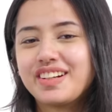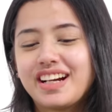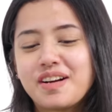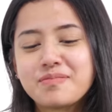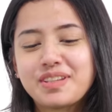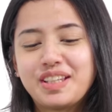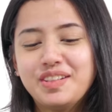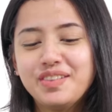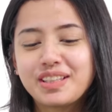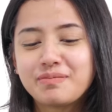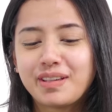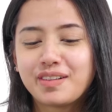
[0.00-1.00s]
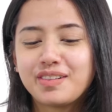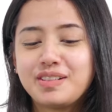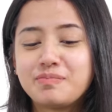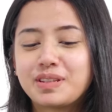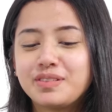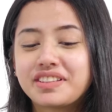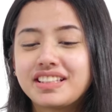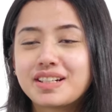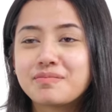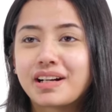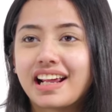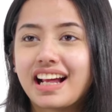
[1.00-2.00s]
gue gak punya duit biar gue dapet duit dari
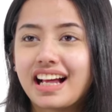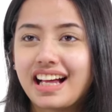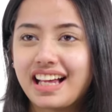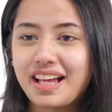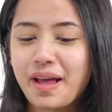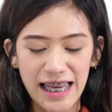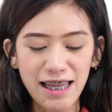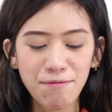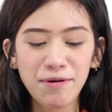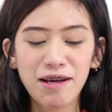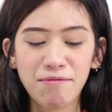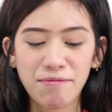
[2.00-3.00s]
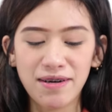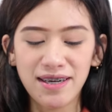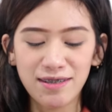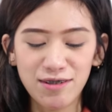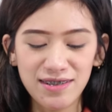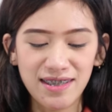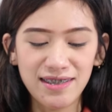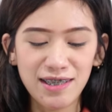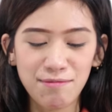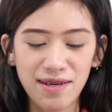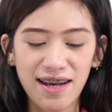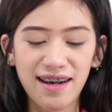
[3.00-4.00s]
mereka. Ini hmm, tapi nggak apa-apa kan gue nanti
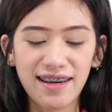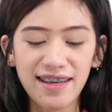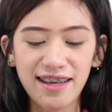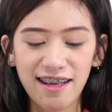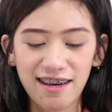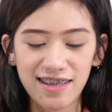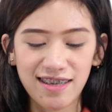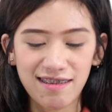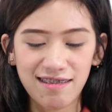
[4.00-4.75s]
dibilang ria lagi.